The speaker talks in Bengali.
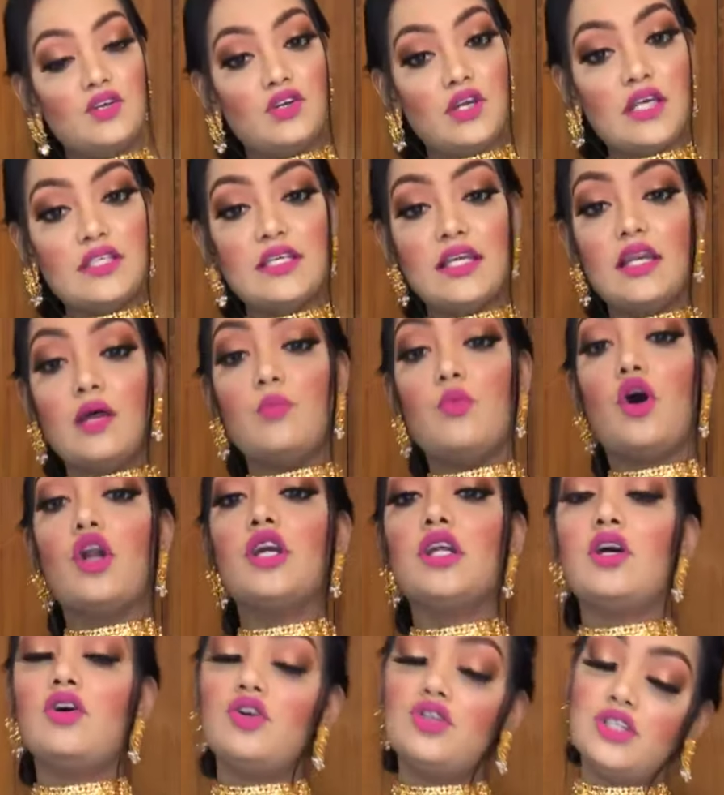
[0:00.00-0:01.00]
ড্রেস এটার
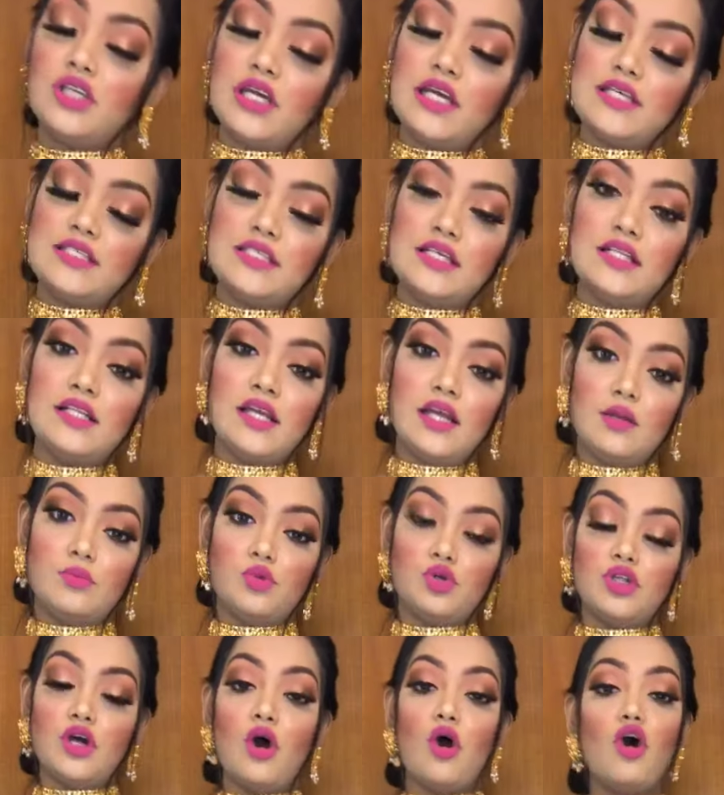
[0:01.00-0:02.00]
বডিটা হচ্ছে গিয়ে সিল্কের
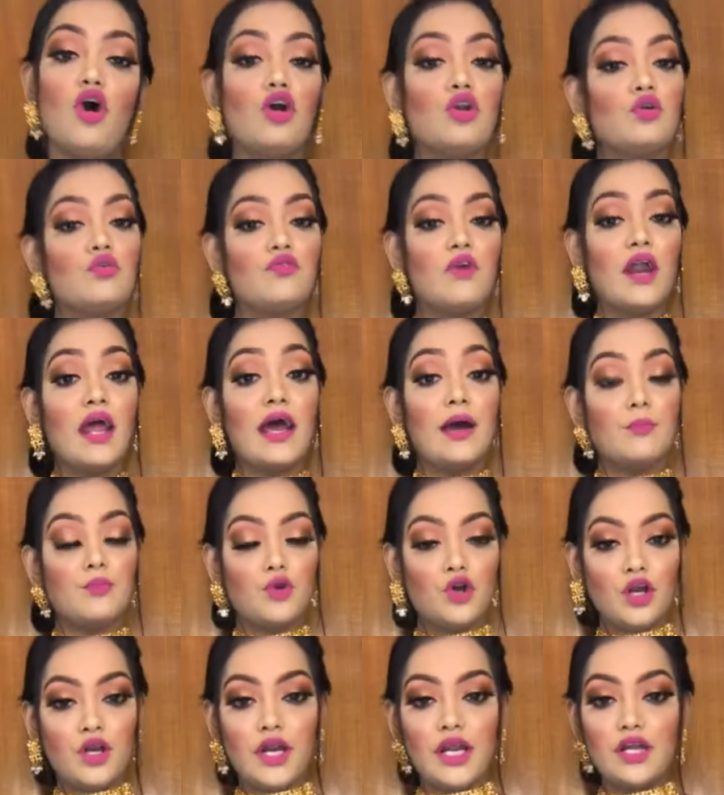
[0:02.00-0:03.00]
মধ্যে অল ওভার
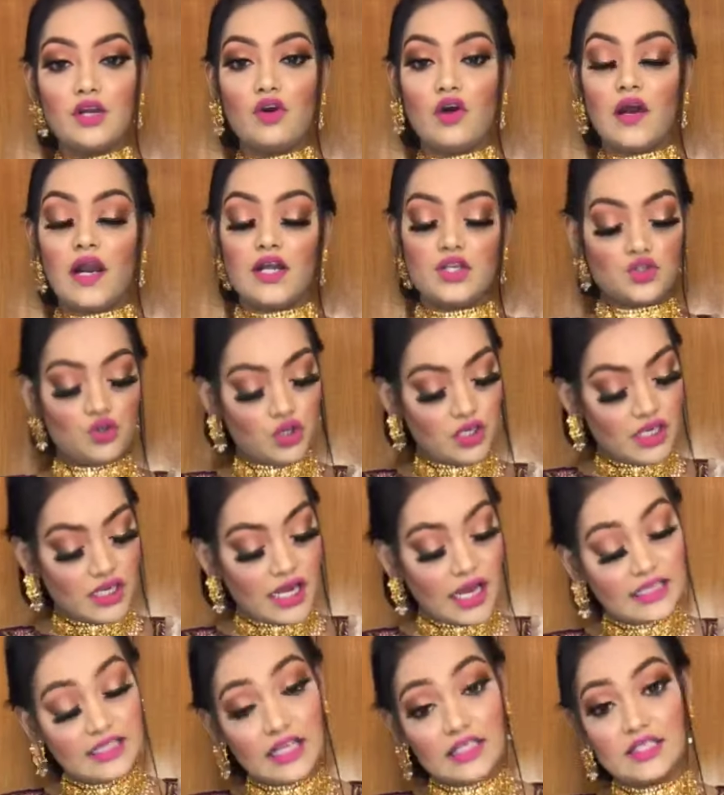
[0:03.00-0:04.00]
এমব্রয়ডারি করা জরির
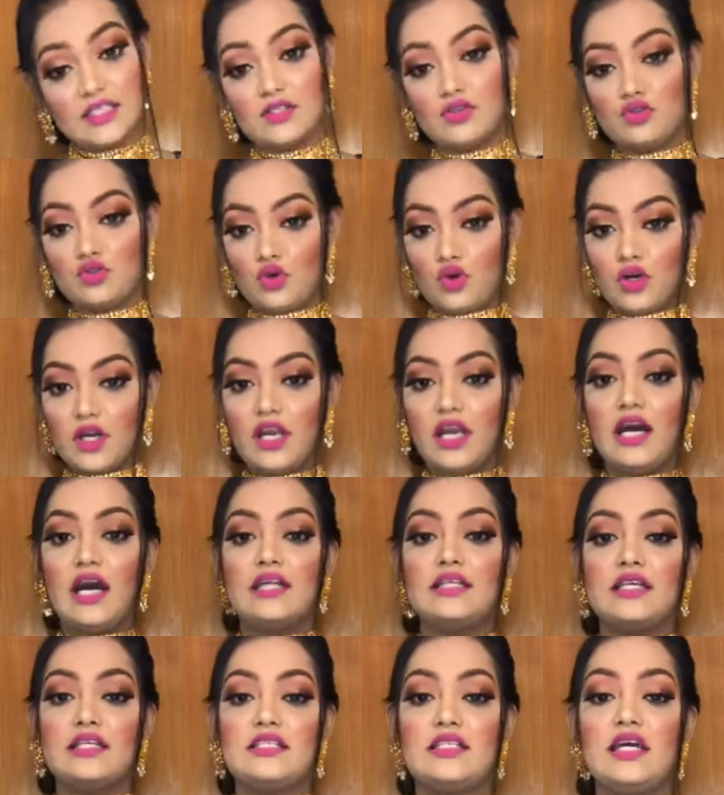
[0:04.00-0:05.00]
কাজ আছে স্টোনের
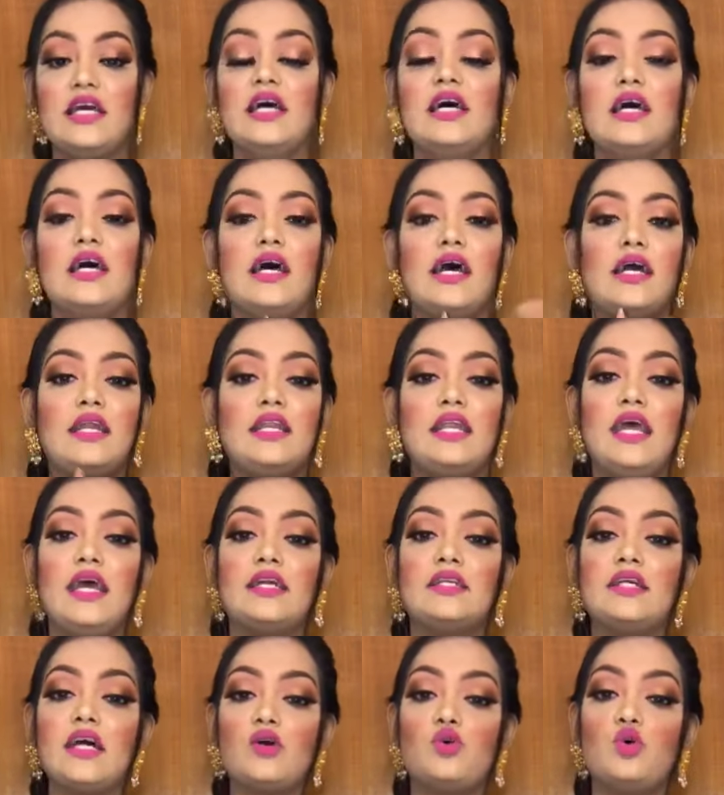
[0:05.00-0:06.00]
কাজ আছে
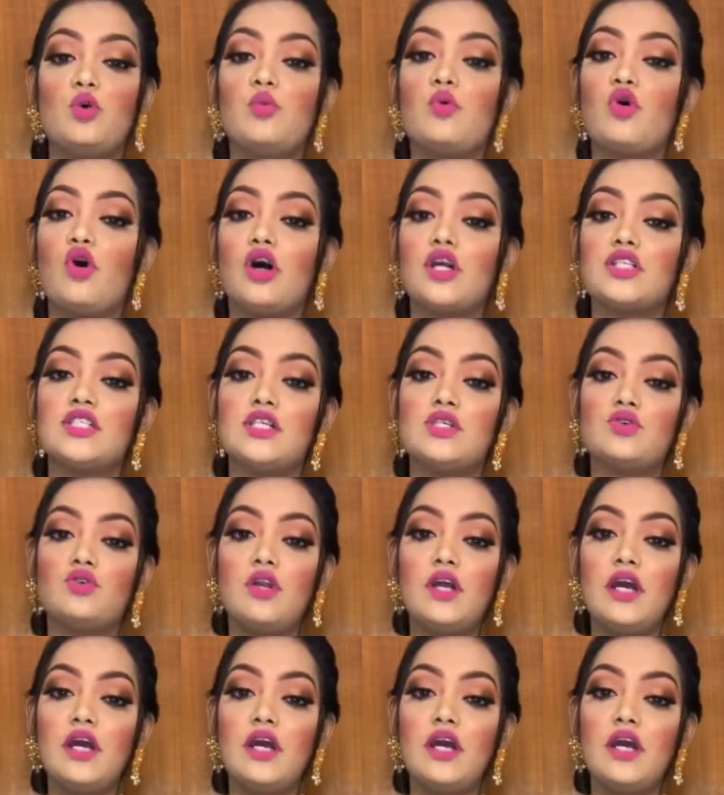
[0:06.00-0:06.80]
নেকটা খুব গর্জেস করে